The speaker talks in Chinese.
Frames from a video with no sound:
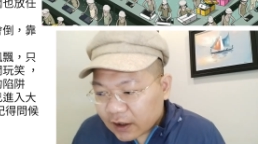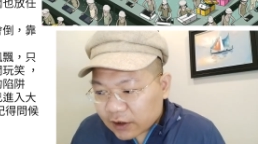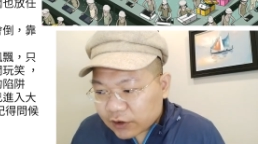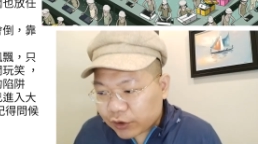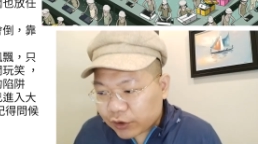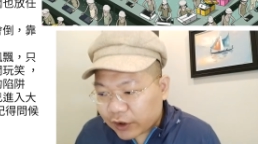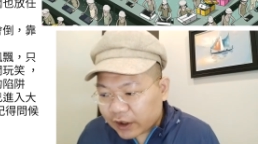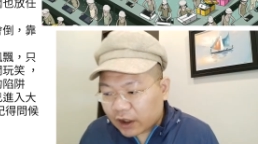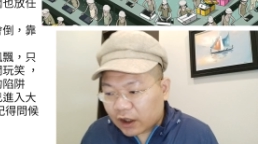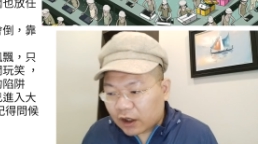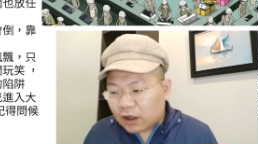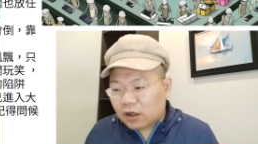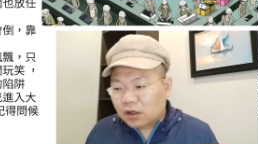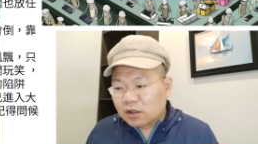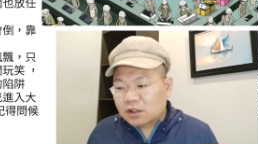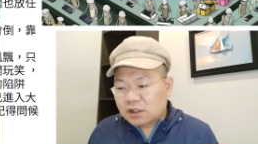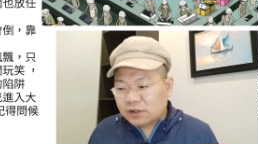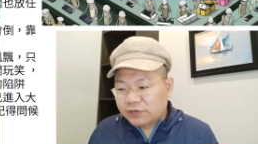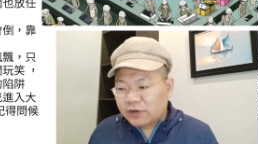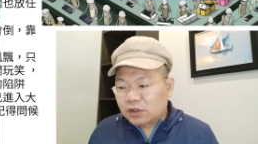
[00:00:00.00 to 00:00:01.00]
所以哈，
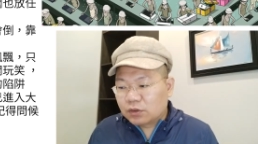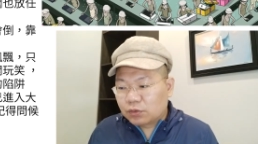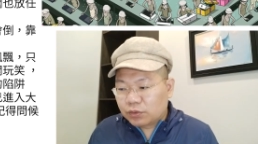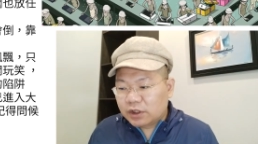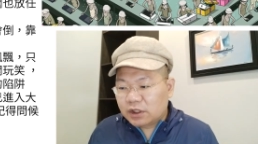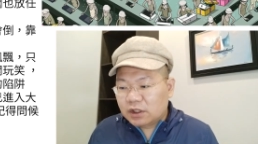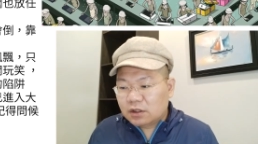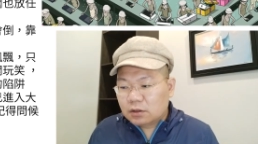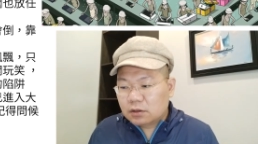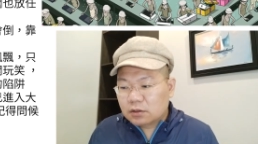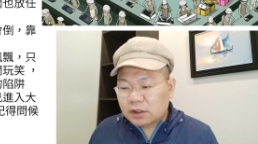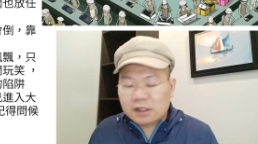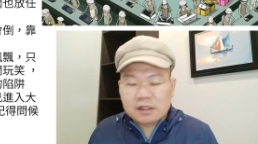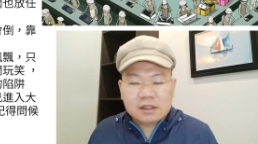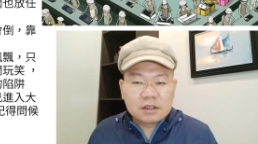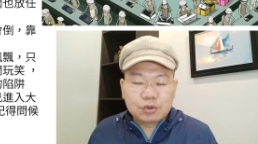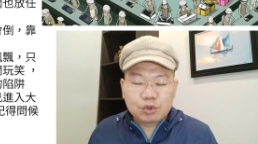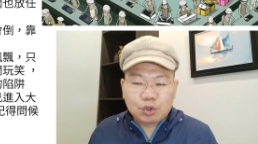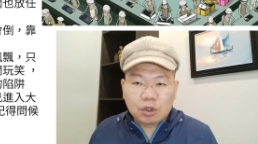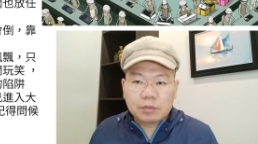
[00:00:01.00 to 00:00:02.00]
勤奋努力，但
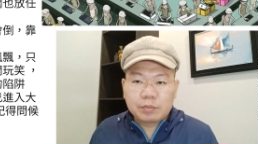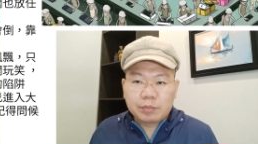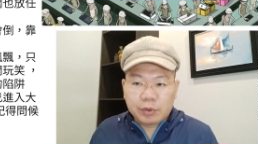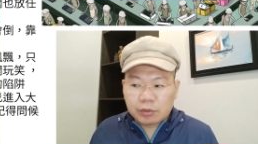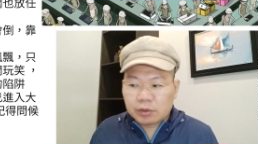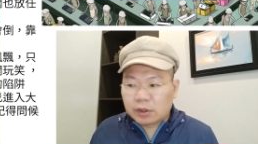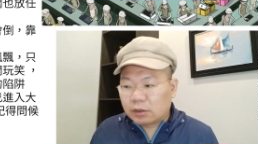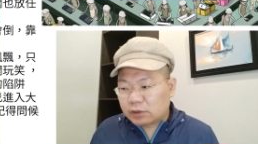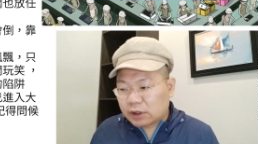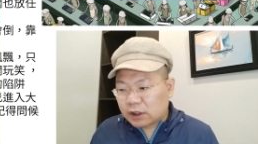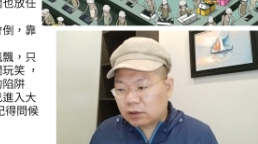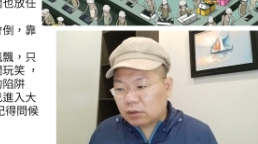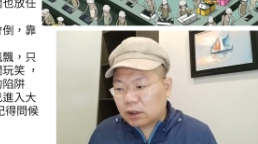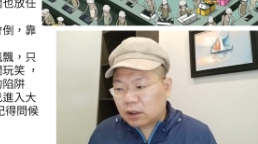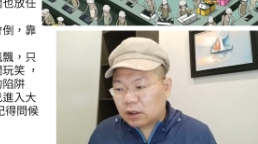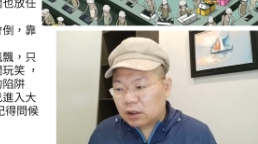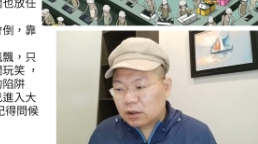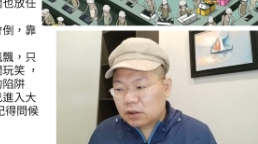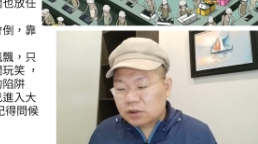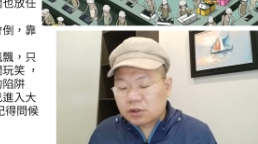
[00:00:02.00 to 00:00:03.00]
是却不用脑袋的
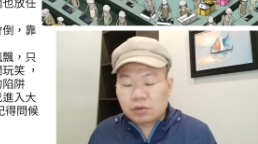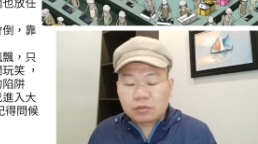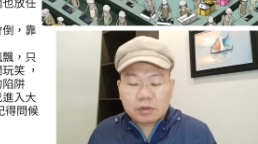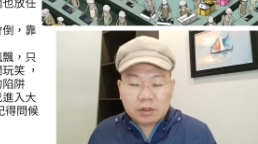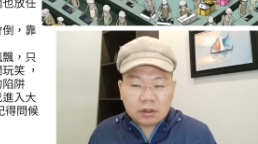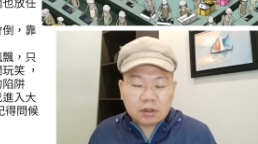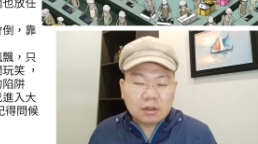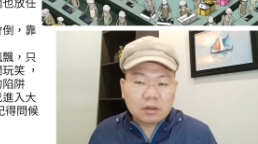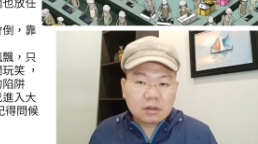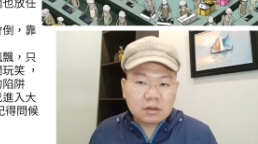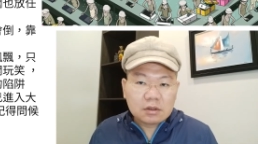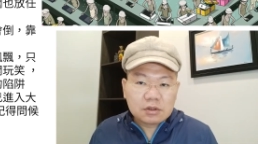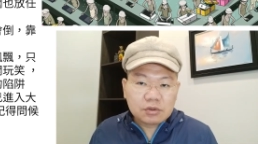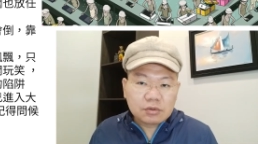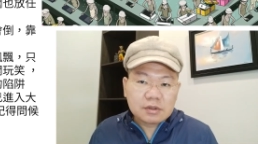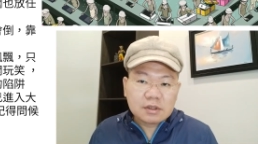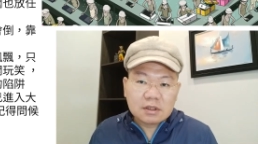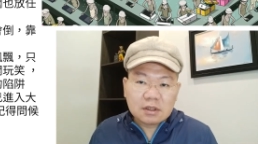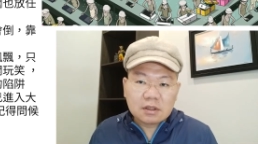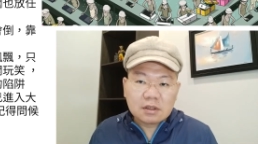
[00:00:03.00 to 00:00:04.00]
话，众人哈，
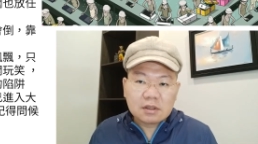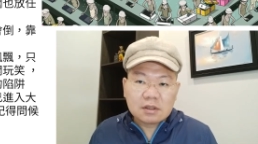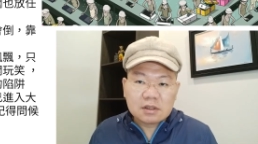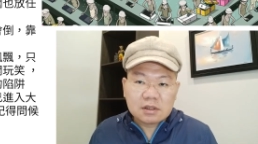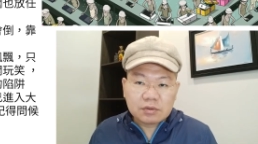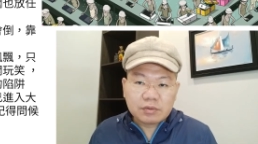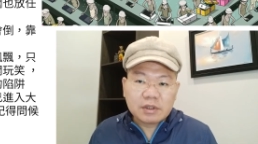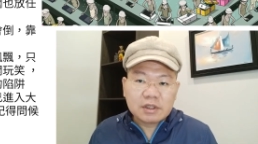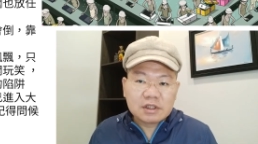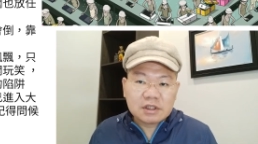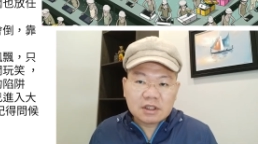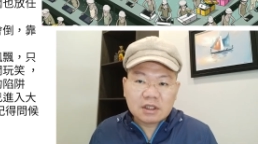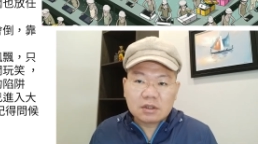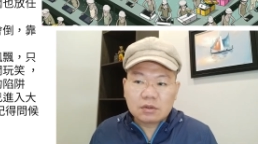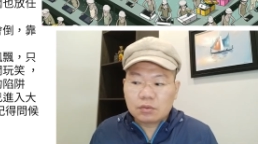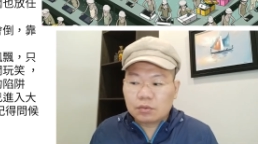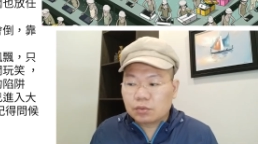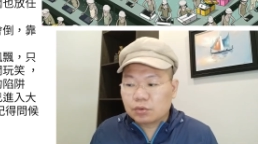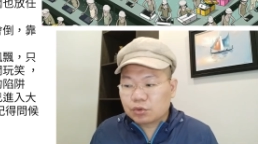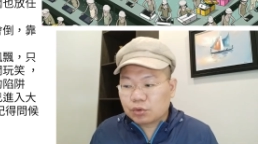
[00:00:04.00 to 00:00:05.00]
说真的只会陷
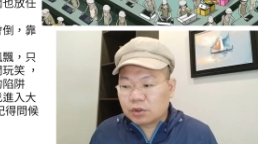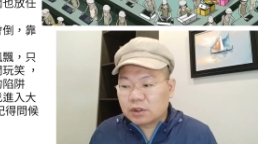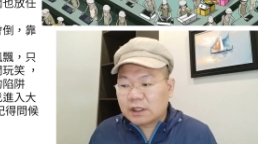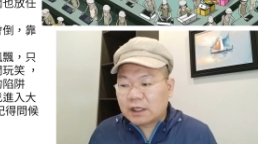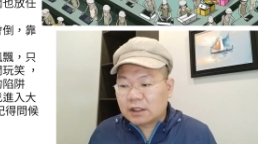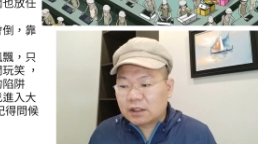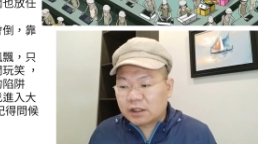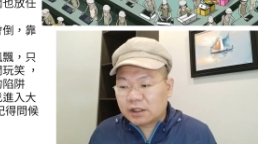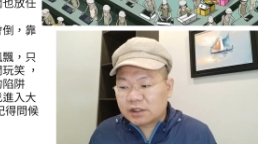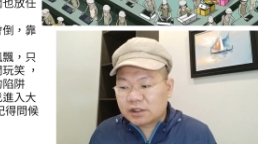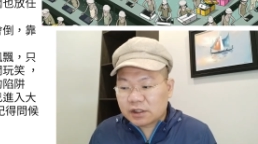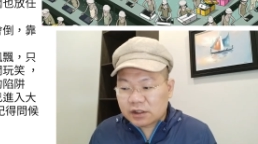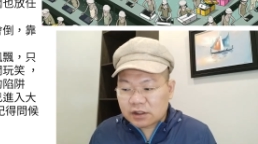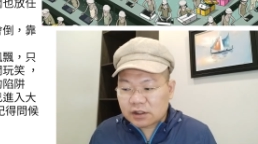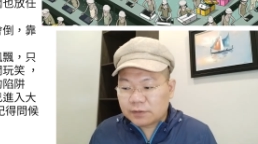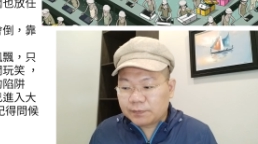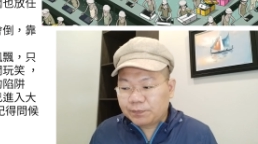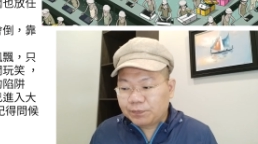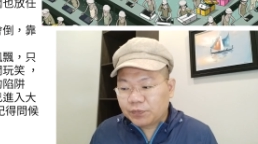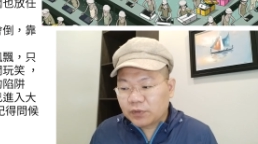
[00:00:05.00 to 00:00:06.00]
入最大的一个陷
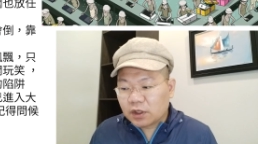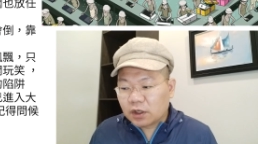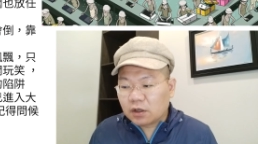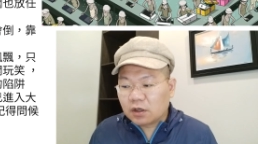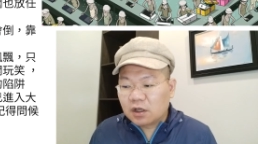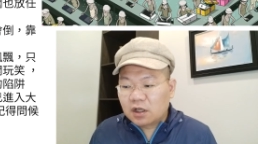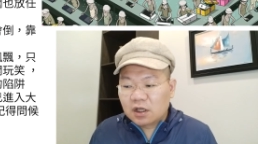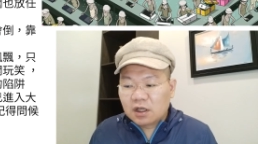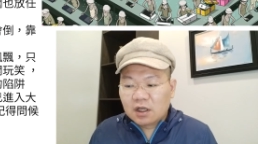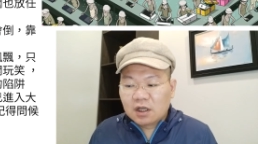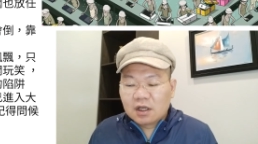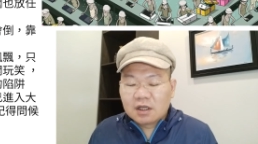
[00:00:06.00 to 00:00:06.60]
阱啊。